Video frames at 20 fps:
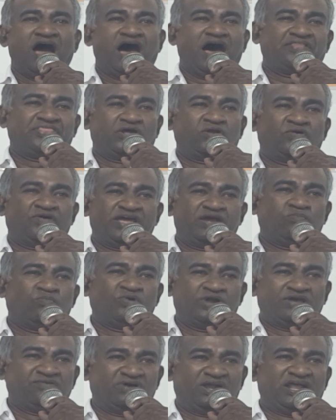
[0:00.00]
அதனுடைய
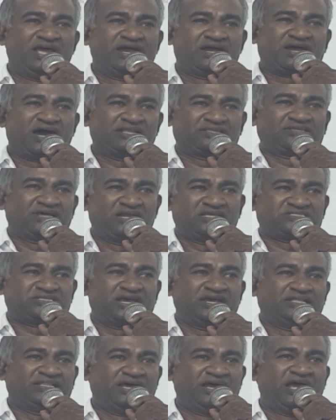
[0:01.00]
முடிவிலே கத்தர்
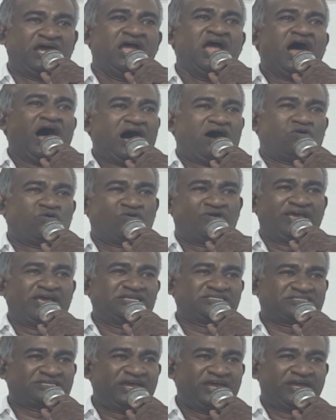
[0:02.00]
செய்து அவருடைய
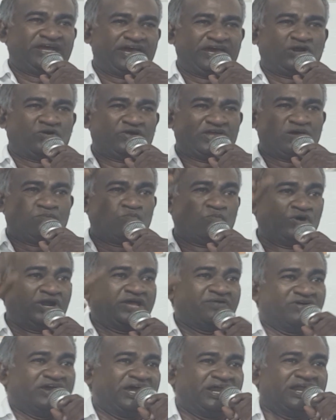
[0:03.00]
செய்கையினுடைய
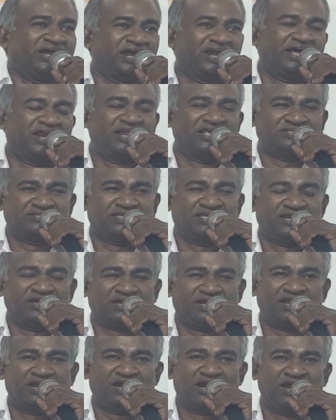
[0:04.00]
முடிவை நீங்கள் என்ன
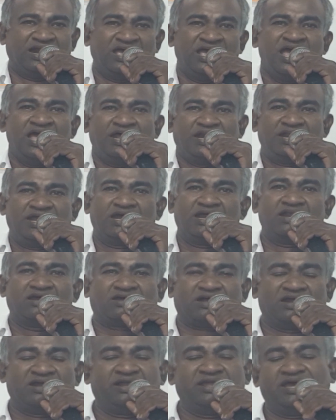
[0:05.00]
செய்திருக்கிறீர்கள் நீங்கள்
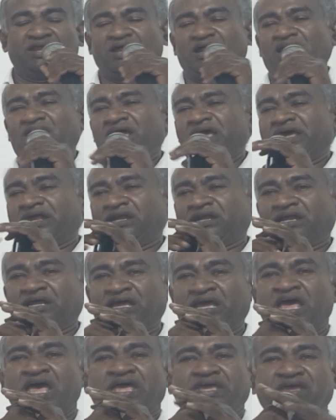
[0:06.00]
கண்டீர்களே என்று
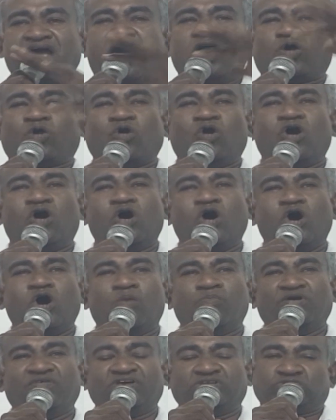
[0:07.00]

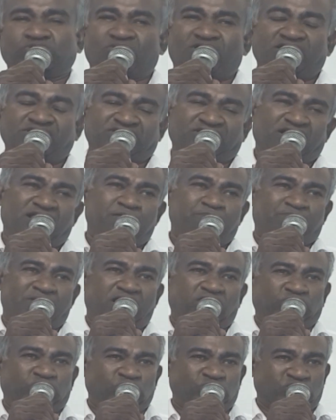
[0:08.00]
யாக்கோபு விசுவாசிகளை
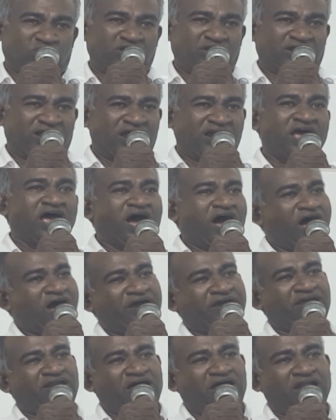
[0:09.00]
பார்த்து சொல்கிறான்
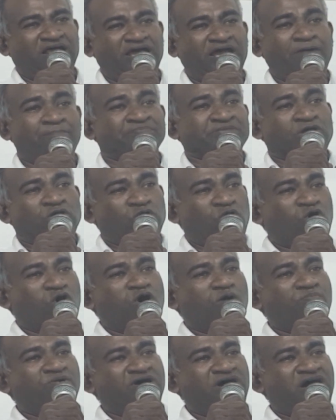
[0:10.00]
ஆகினாலே
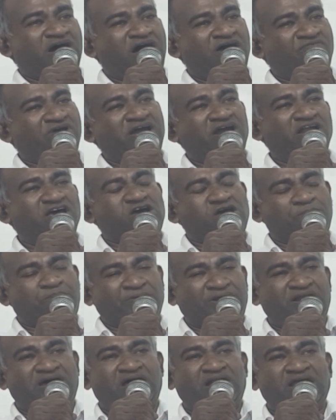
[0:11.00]
யோபு அவைகளுக்கு
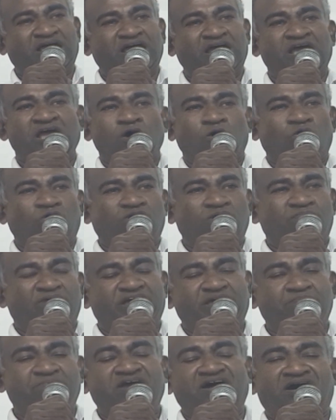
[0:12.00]
பின்னாலே ஒரு
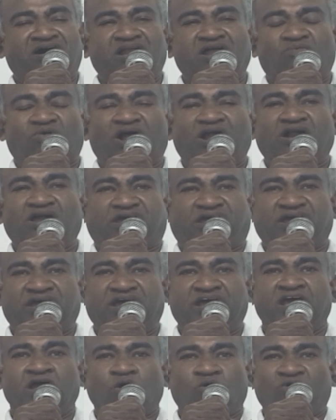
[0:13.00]
மகிமையான வாழ்க்கை
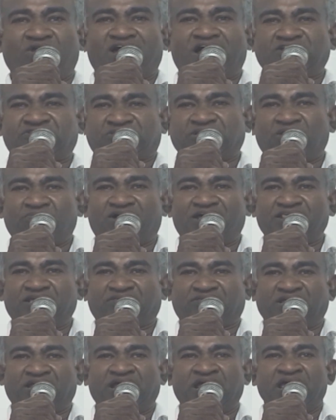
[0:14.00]
ஒரு
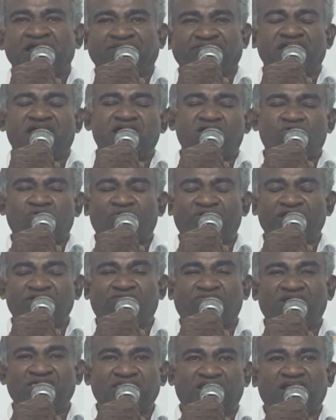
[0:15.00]
ஆசீர்வாதத்தை தேவனுடைய
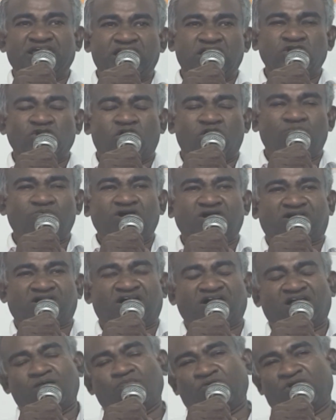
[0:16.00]
விடுதலையை யோபு
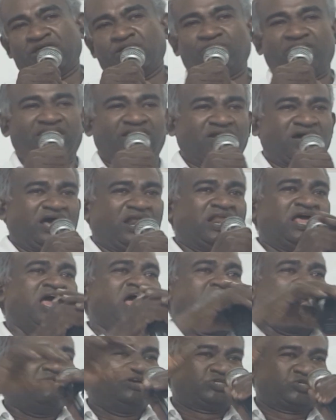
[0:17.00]
காண முடியும் என்றால்
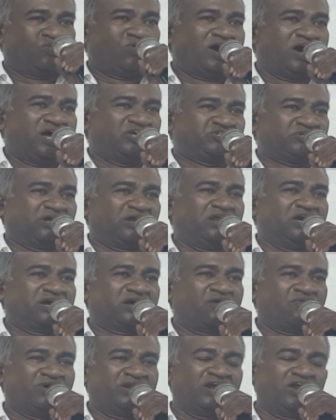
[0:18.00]

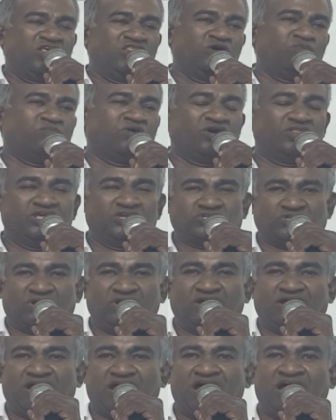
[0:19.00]
விசுவாசிகளுக்கு அவன் எழுதும் போது
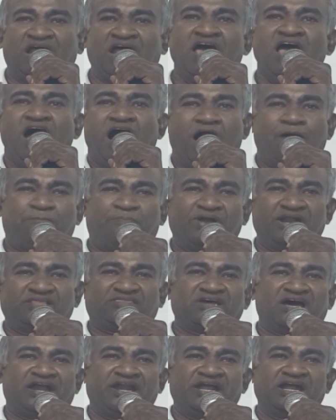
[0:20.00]
சொல்லுகிறார்
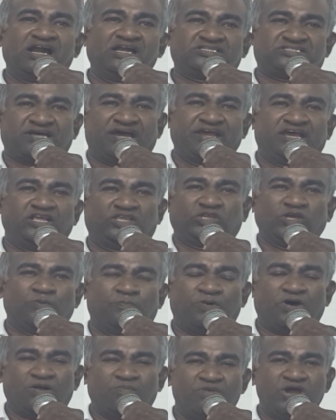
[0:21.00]
அப்படித்தான் நீங்கள் சகித்து
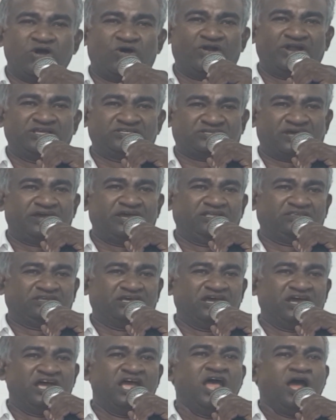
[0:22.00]
பொறுமையோடு
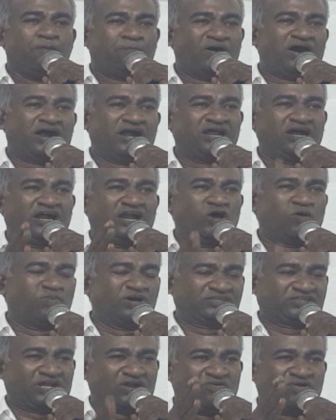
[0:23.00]
சகித்து பாடுகளை
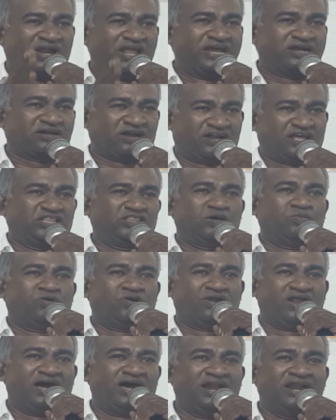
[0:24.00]
உபத்திரவங்களை கடந்து
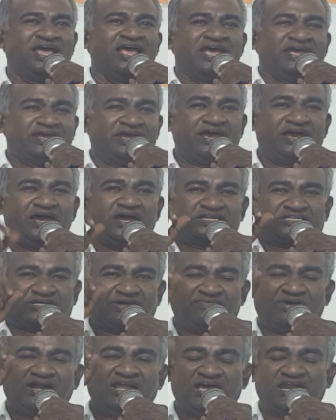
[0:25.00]
போனால் ஏற்ற
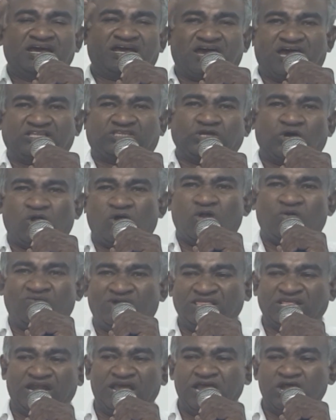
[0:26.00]
வேளையில் கத்தர் ஒரு
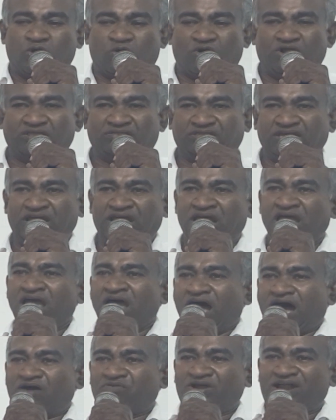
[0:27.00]
விடுதலையை கொடுத்து
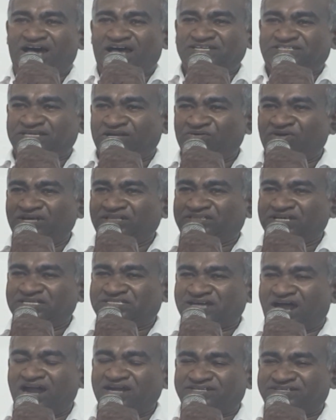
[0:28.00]
அவர் ஆசீர்வாதத்தை
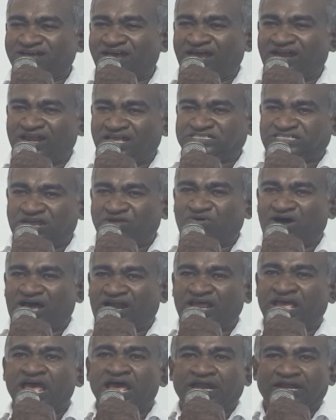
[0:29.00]
சாட்சியா என்ன
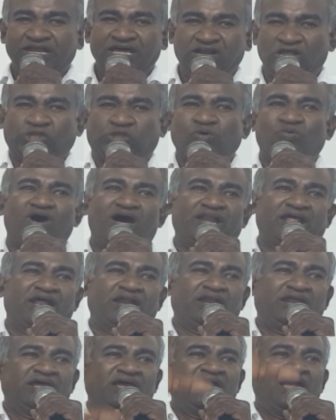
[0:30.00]
செய்வார் நிறுத்துவார்
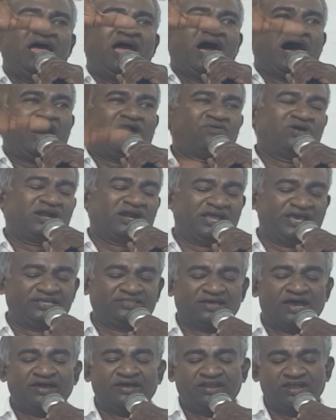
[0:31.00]
என்று அவர்களை
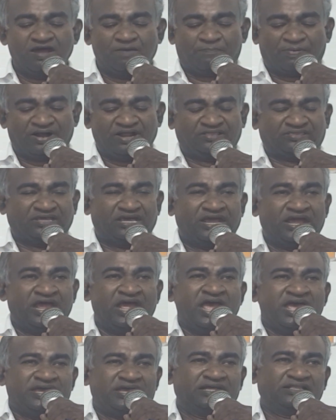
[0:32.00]
தைரியப்படுத்தி
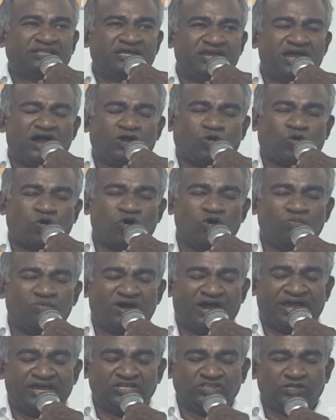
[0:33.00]
இந்த யாக்கோபு
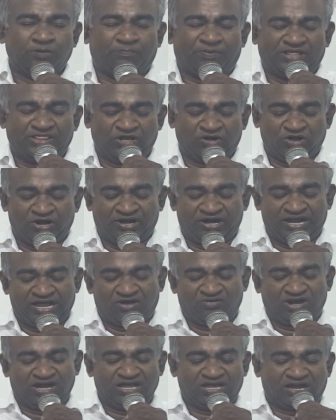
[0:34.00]
ஐந்து பதினொன்றை
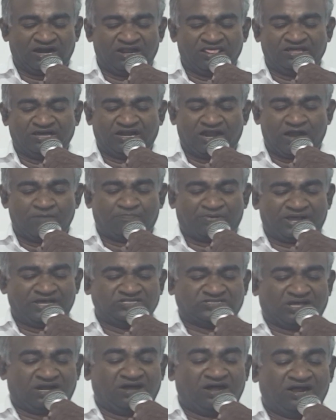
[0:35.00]
அவர்களுக்கு எழுதுகிறான்
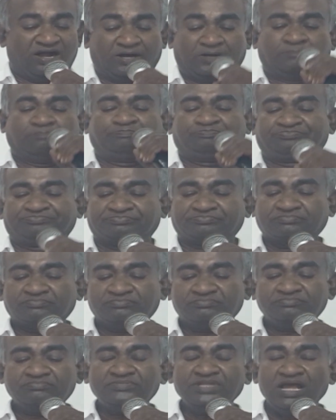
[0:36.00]
பிரைசலோட்
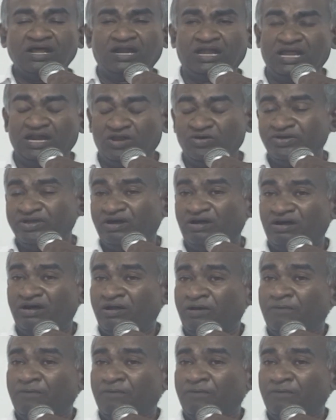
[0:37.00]
அலிலுயோ